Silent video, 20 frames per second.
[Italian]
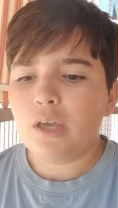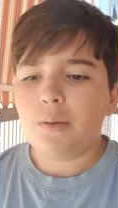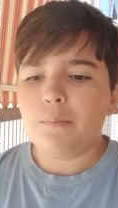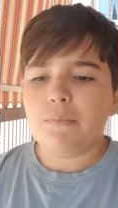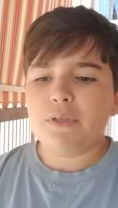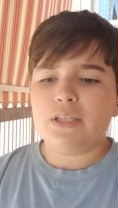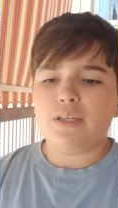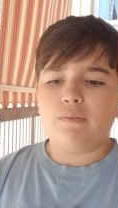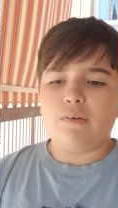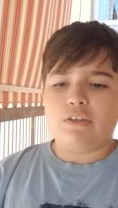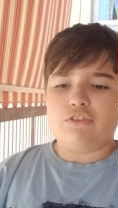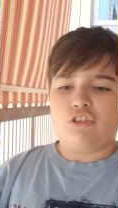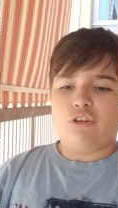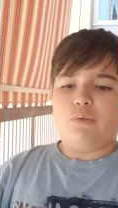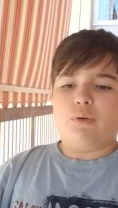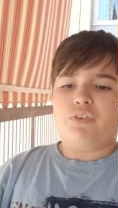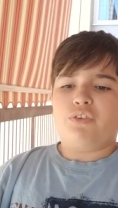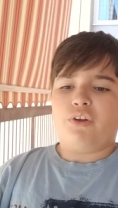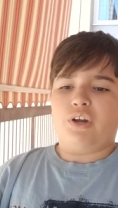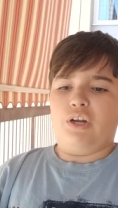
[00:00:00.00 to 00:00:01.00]
mentre invece in
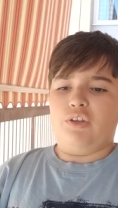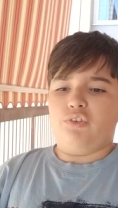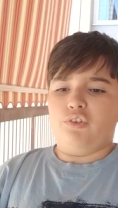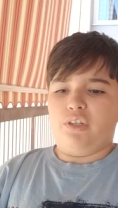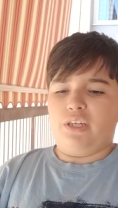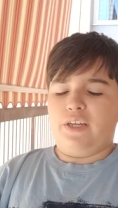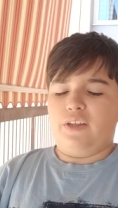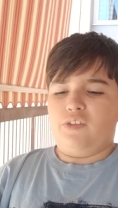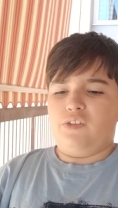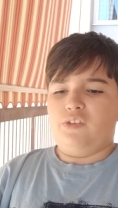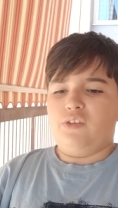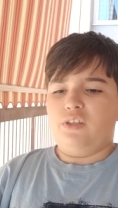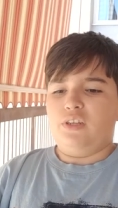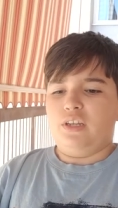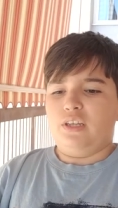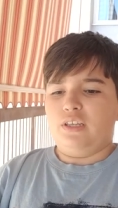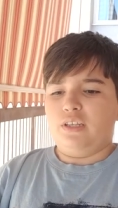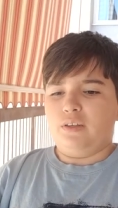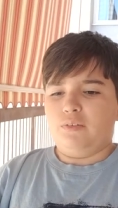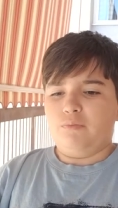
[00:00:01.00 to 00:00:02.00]
questo caso ragazzi
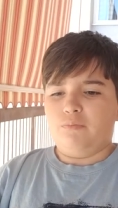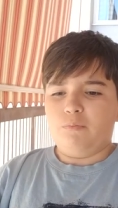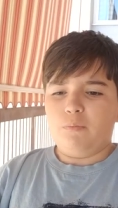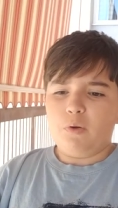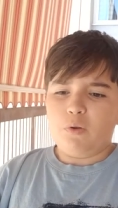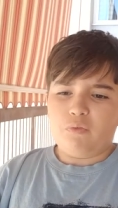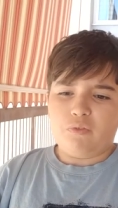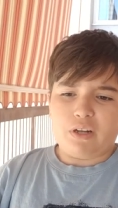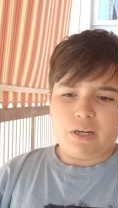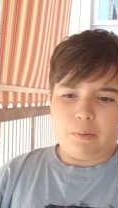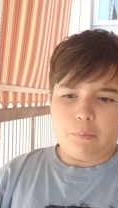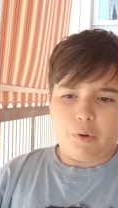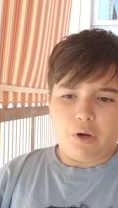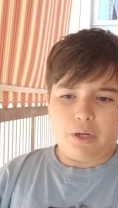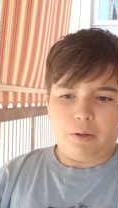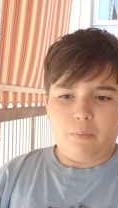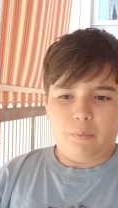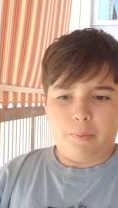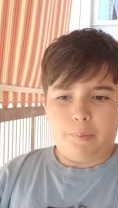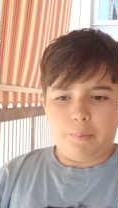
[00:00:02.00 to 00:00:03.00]
direi che lo faremo
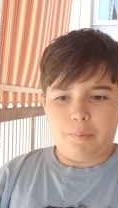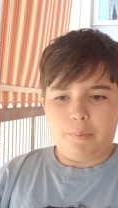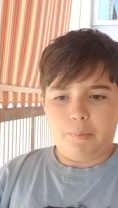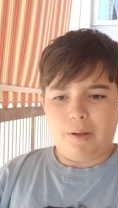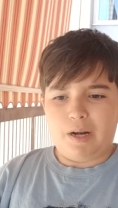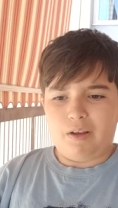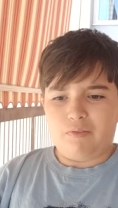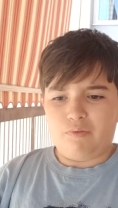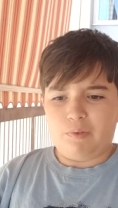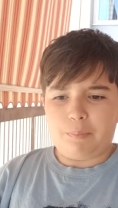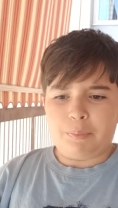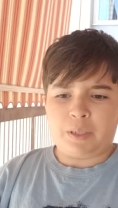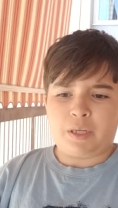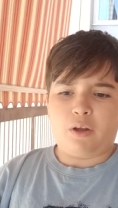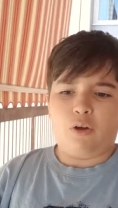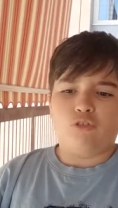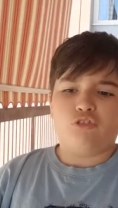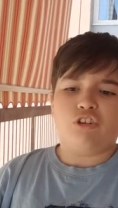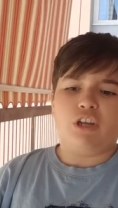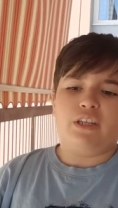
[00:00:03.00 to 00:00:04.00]
anche un po' più breve, perché
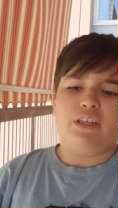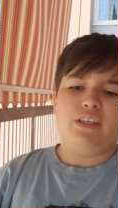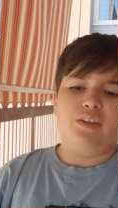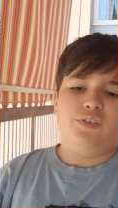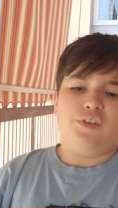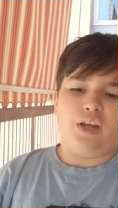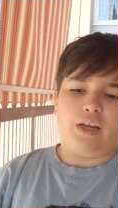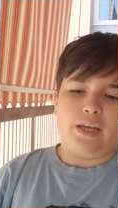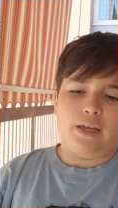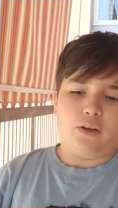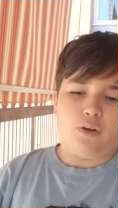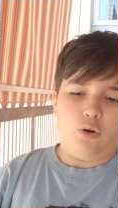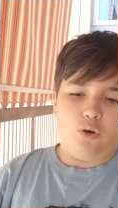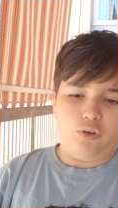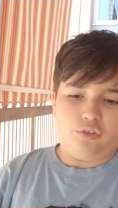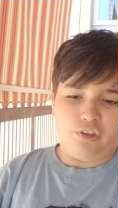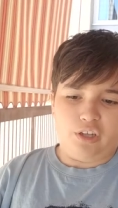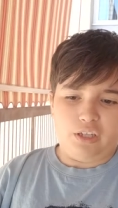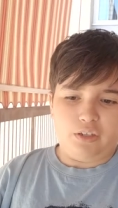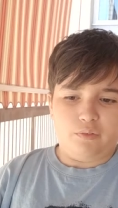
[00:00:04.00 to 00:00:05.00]
non c'è chissà che
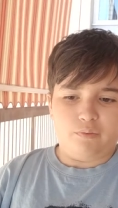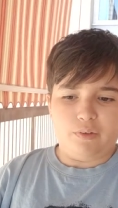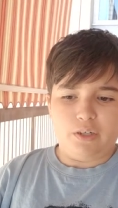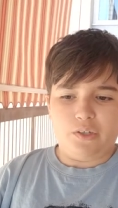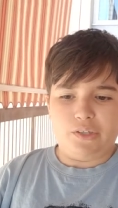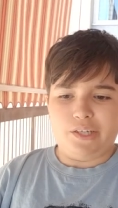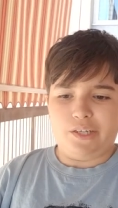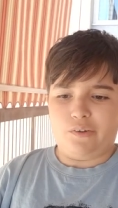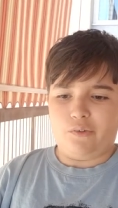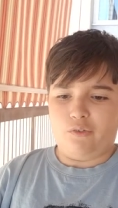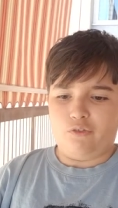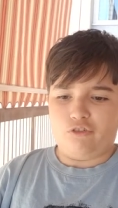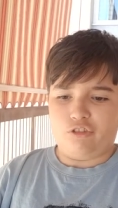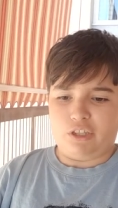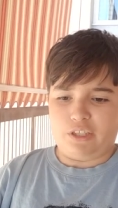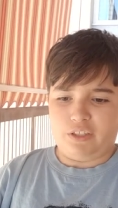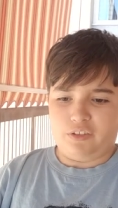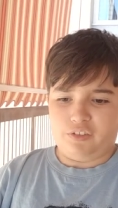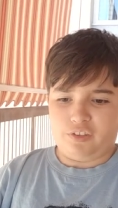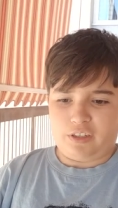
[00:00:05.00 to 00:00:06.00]
cosa, eh, non ve lo nego, non c'è
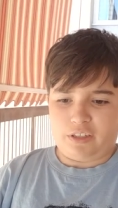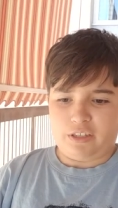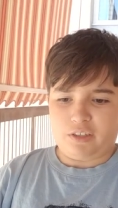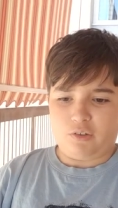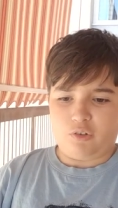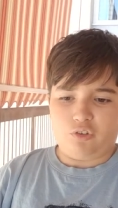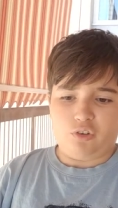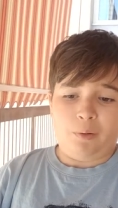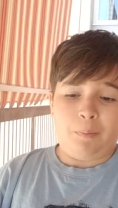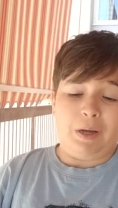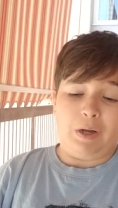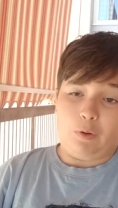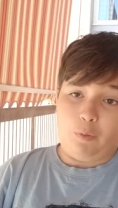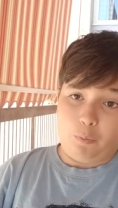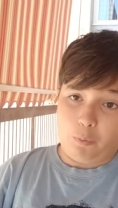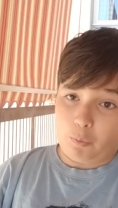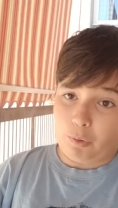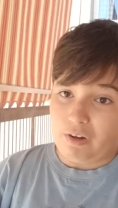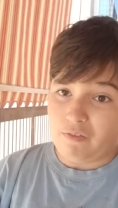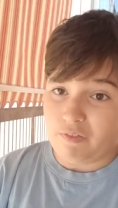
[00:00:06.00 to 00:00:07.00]
chissà che cosa, ma
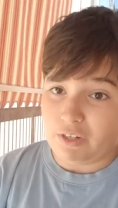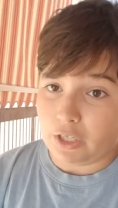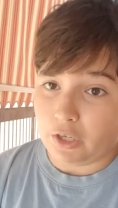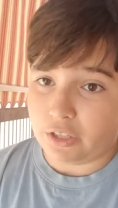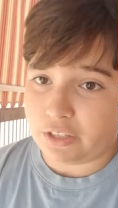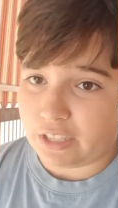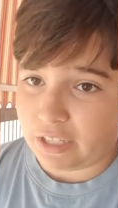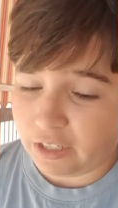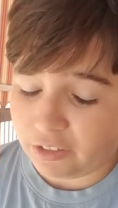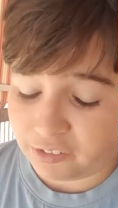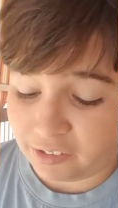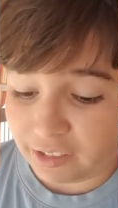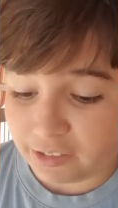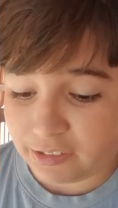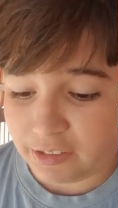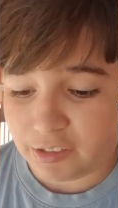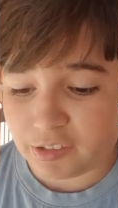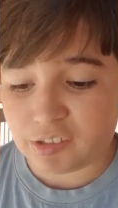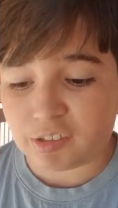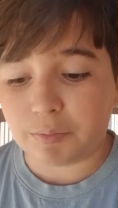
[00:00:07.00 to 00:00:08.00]
comunque il video è
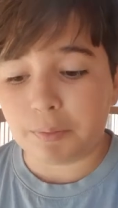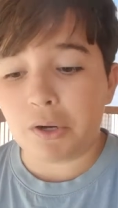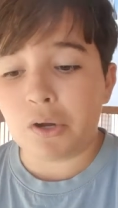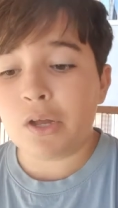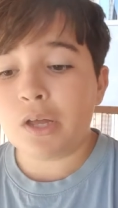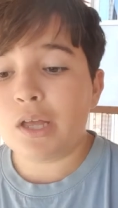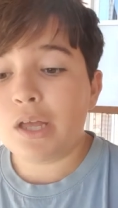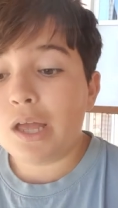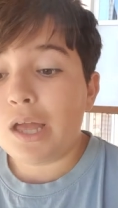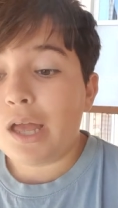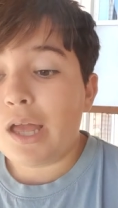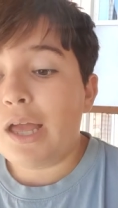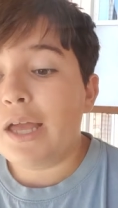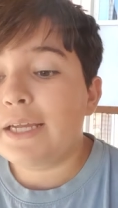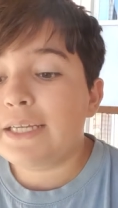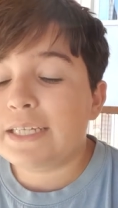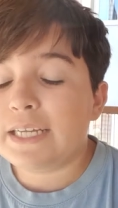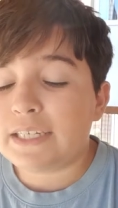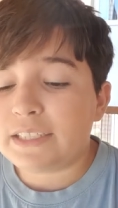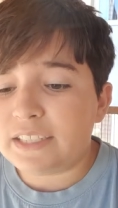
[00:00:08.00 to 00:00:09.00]
interessantissimo.
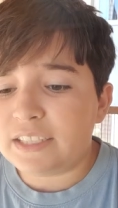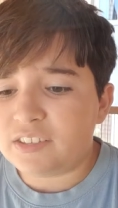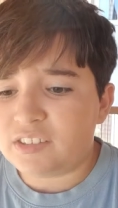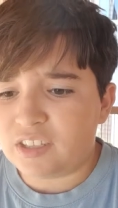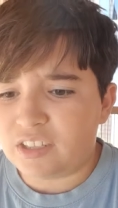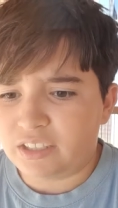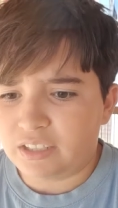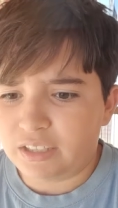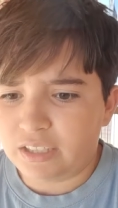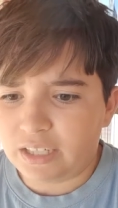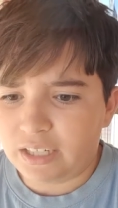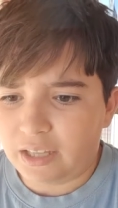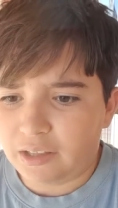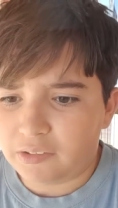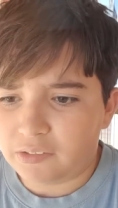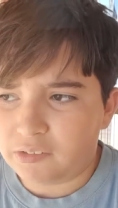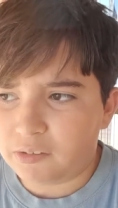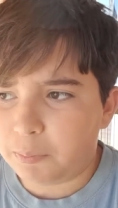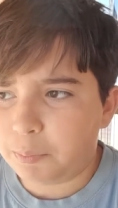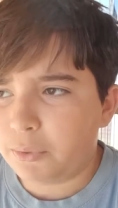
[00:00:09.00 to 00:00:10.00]
Walker De Cecchi,
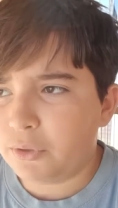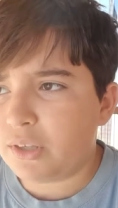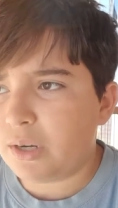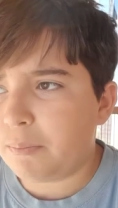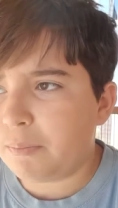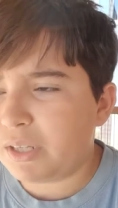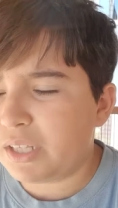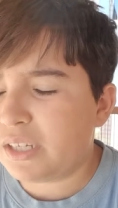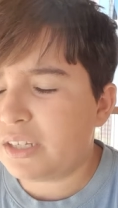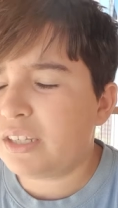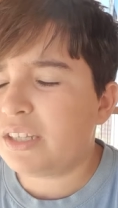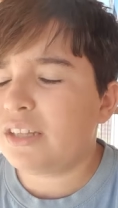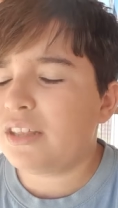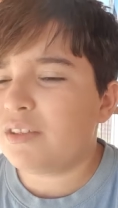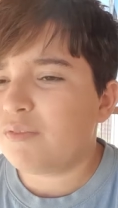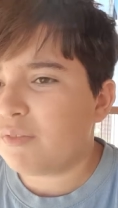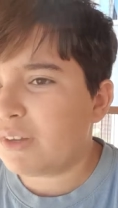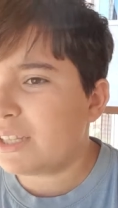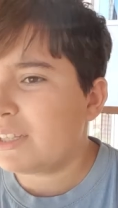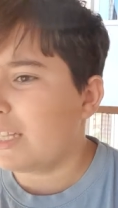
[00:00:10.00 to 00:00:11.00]
ragazzi, potrebbe
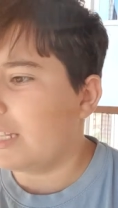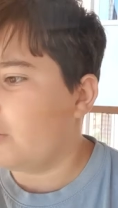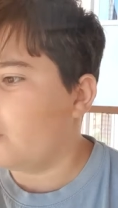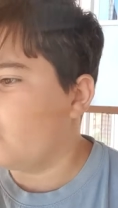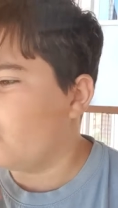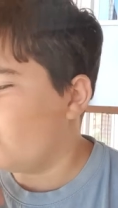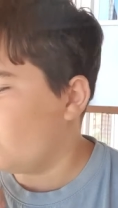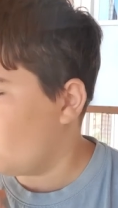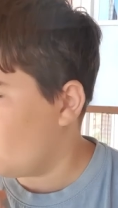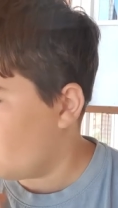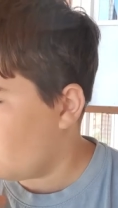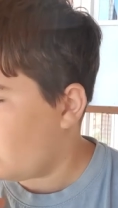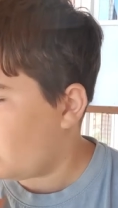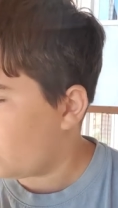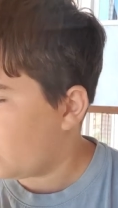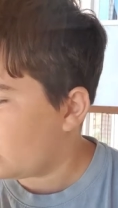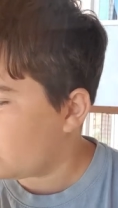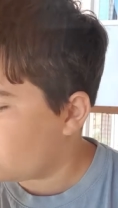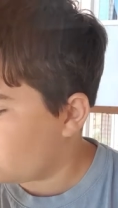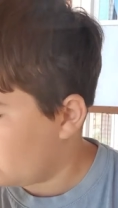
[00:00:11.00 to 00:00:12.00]
ridiventare un
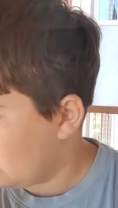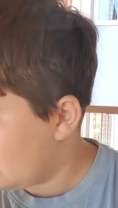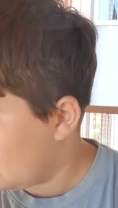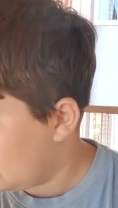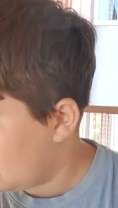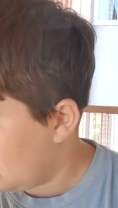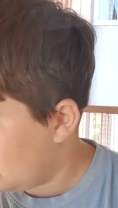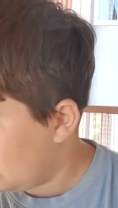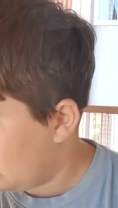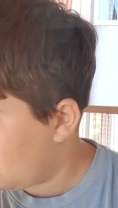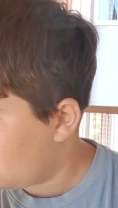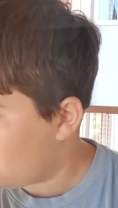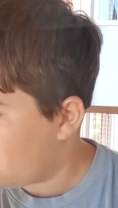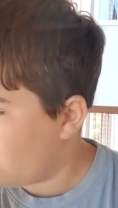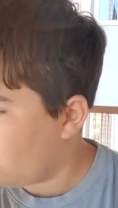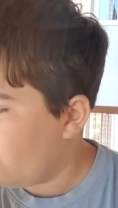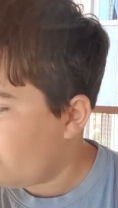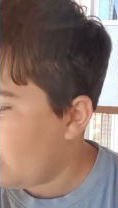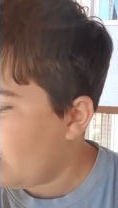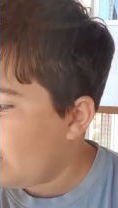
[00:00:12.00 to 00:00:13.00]
giocatore della
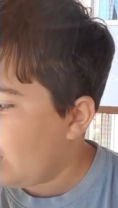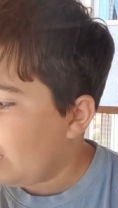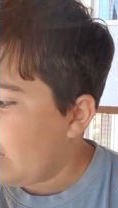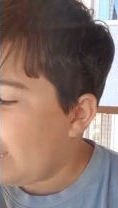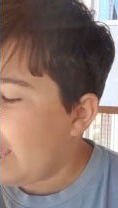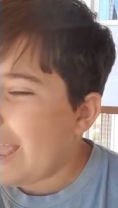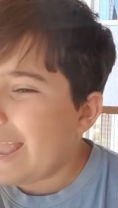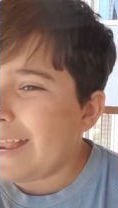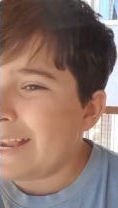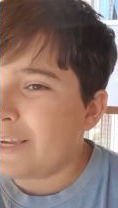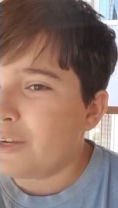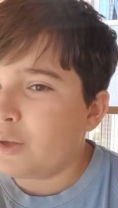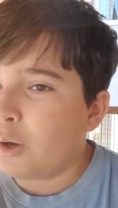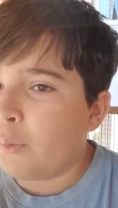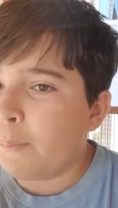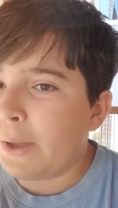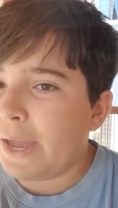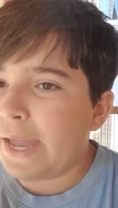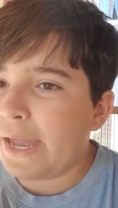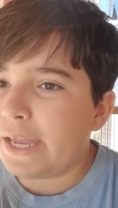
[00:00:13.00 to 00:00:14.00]
Lazio. E il
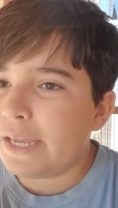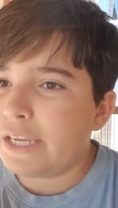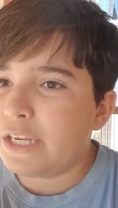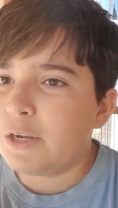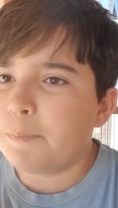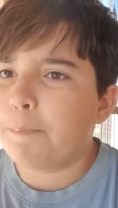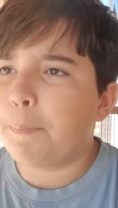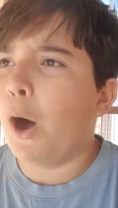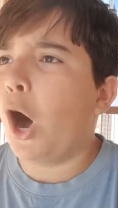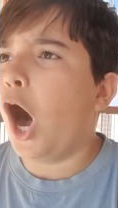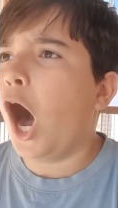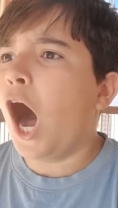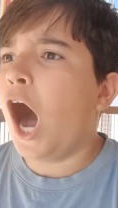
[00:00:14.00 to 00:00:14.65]
nome in pole